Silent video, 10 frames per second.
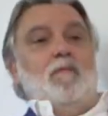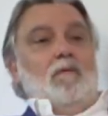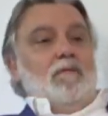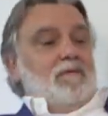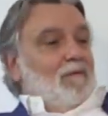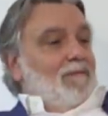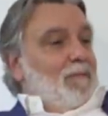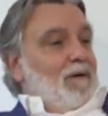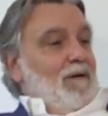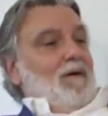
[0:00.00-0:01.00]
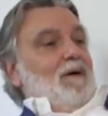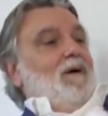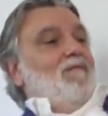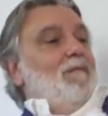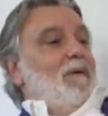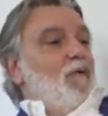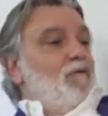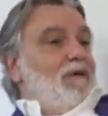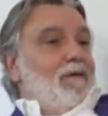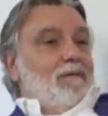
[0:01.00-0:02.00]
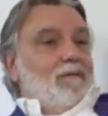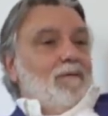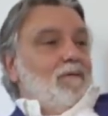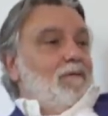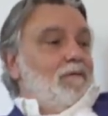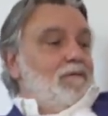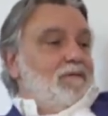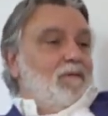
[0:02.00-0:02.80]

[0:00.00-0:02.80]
Mais bon, on va pas, on va pas refaire euh, l'histoire